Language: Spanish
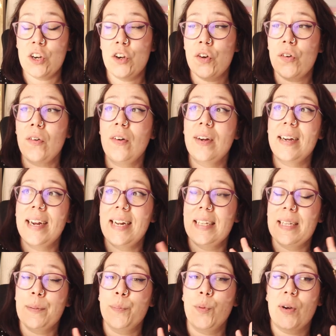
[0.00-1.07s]
No
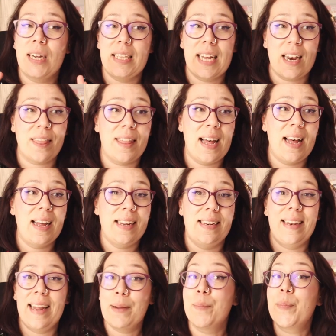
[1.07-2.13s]
el tiempo que tarda
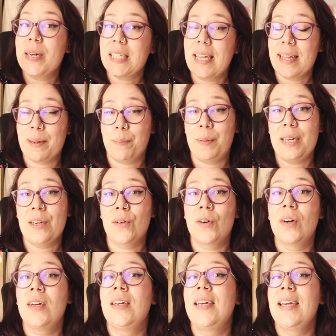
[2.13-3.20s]
la empresa de
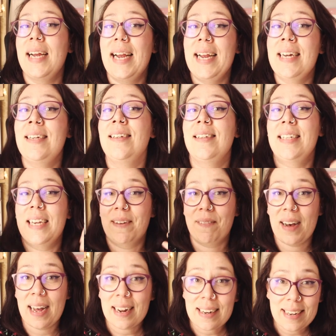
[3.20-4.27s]
envío en
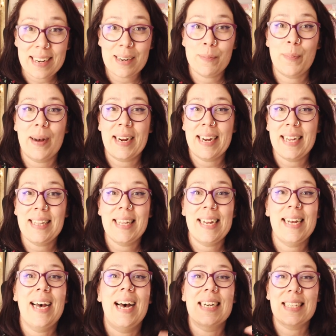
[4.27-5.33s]
llevar el
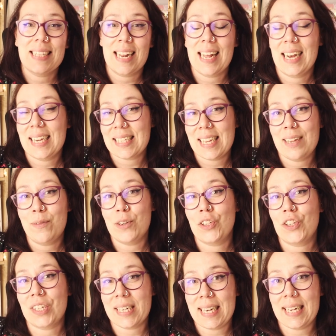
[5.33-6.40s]
paquete hasta la casa de
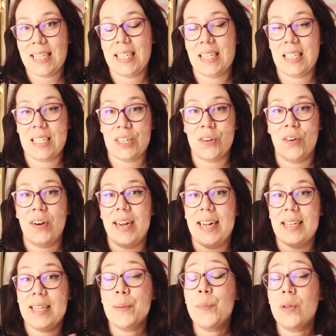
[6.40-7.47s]
nuestros clientes, sino
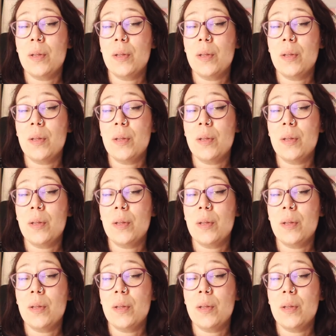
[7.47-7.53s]
el tiempo